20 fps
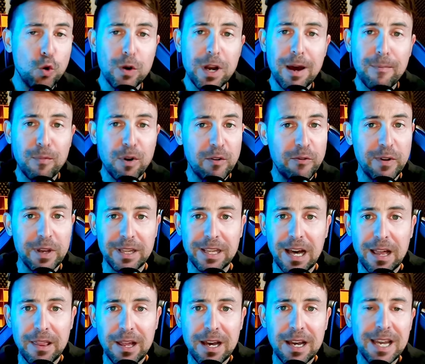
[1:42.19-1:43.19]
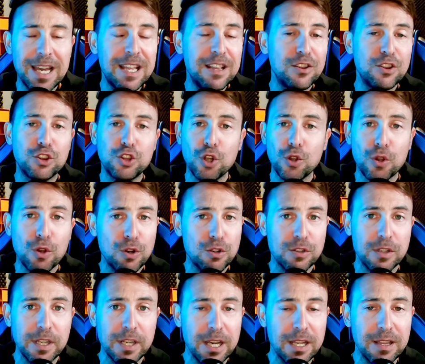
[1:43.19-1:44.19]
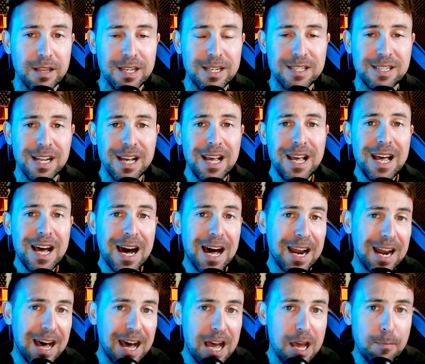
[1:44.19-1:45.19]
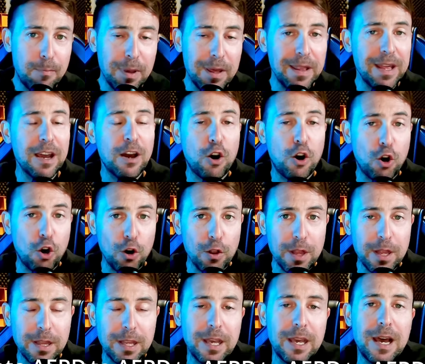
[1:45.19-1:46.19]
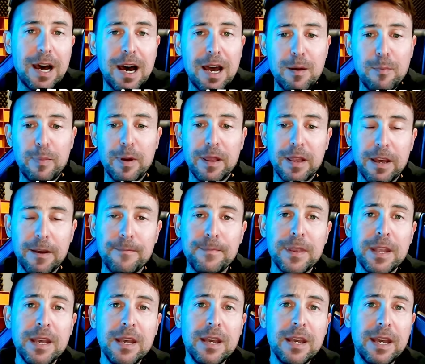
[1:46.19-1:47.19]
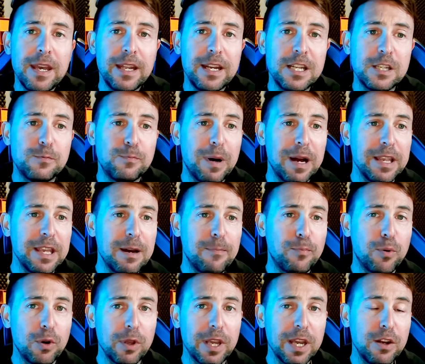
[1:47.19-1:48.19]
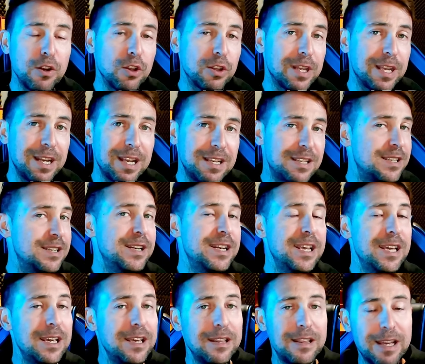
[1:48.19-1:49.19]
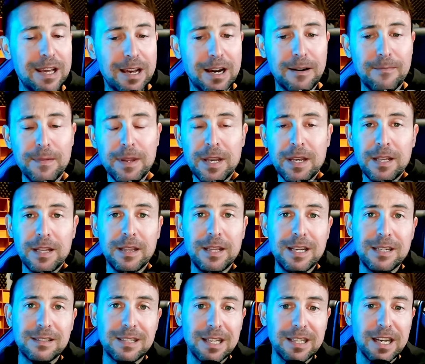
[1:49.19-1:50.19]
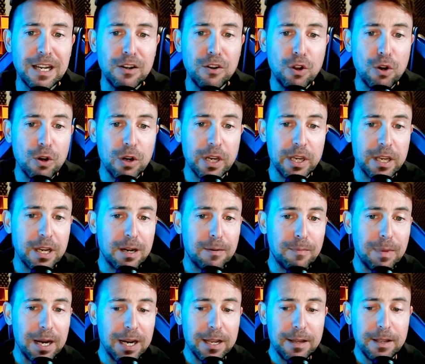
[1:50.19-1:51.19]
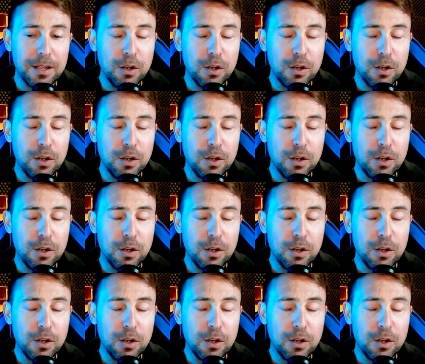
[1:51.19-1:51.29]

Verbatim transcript: Una bofetada en todos los dientes a la EPD jódete a EPD en España porque no tenéis ni idea esta tecnología, ¿vale?